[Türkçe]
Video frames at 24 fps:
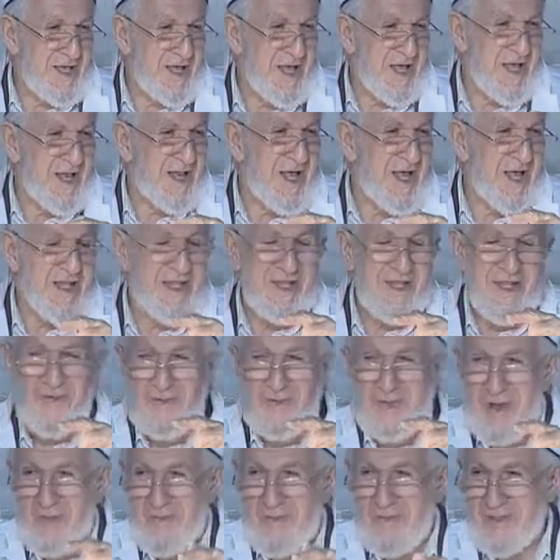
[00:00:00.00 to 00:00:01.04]
Helalla
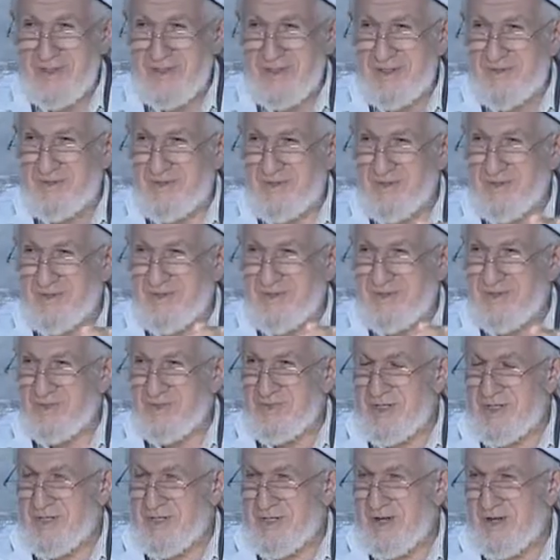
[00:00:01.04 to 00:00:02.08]
mı yapıldı bu
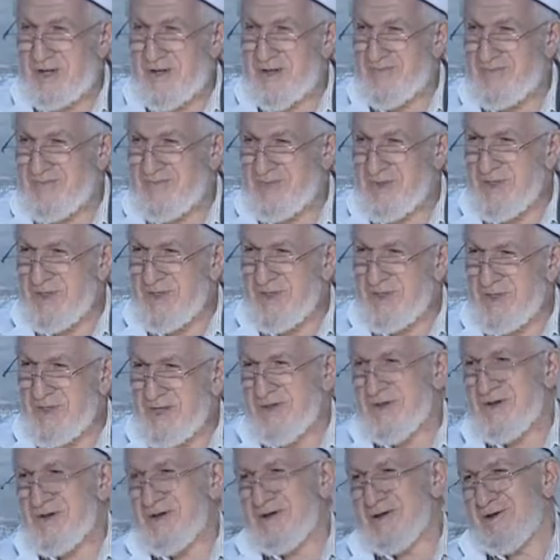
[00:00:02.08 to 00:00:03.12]
bina?
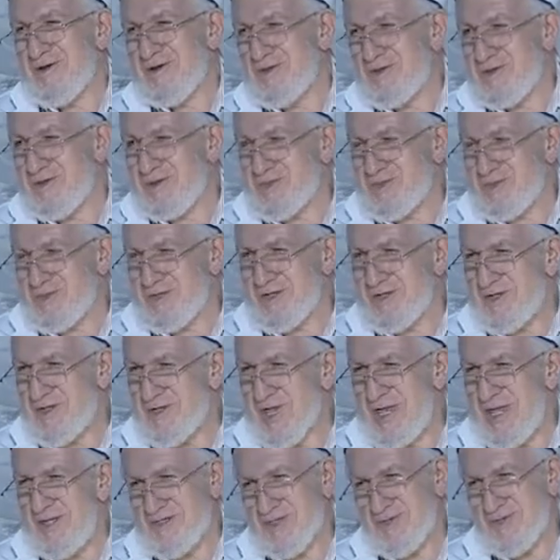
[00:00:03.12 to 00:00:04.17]
Evet arkadaşlar,
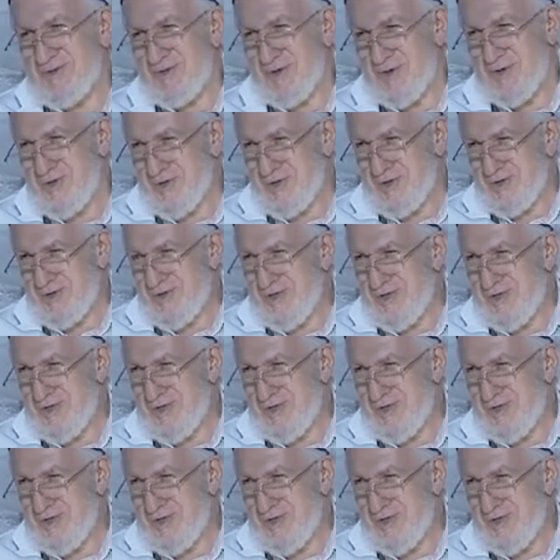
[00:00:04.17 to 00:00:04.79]
gezin görün.